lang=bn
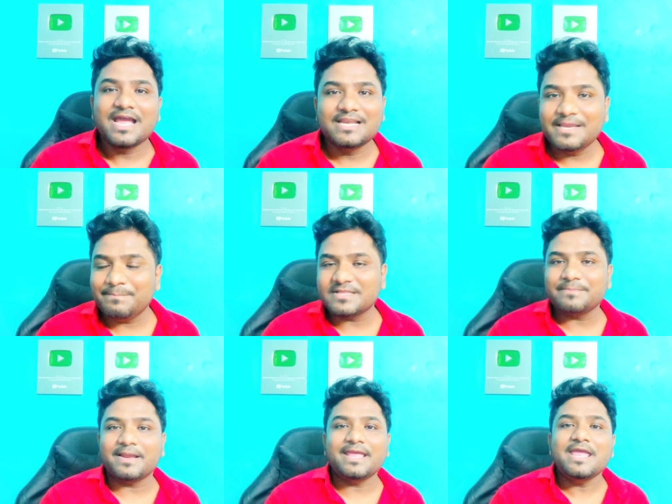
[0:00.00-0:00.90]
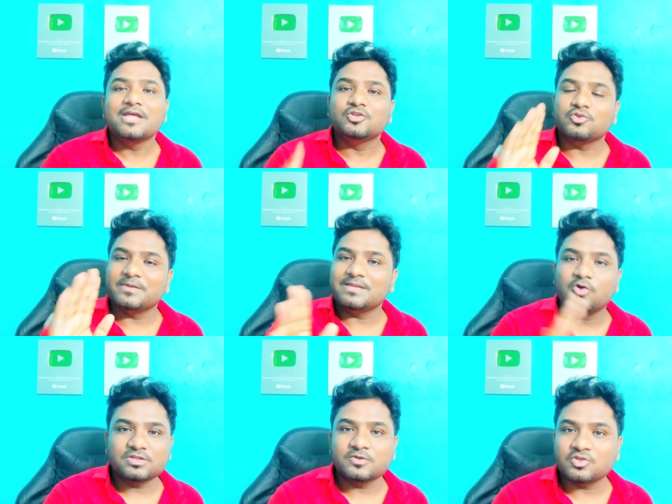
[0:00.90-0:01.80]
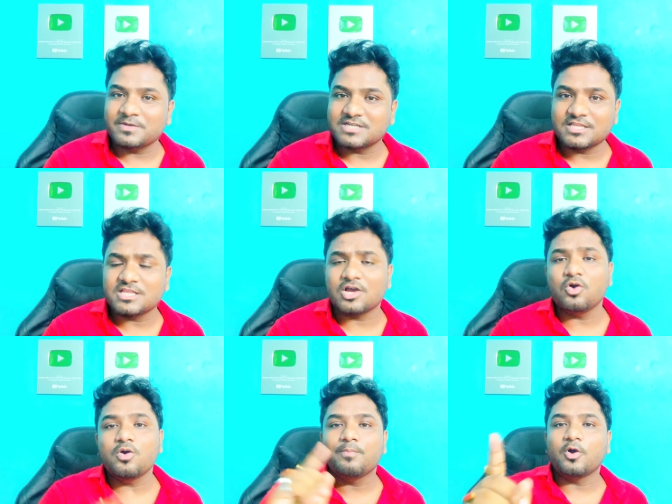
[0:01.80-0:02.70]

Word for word: রিলিফ পেতে পারে তো তোমাদের মতামত তোমরা জানাতে থাকো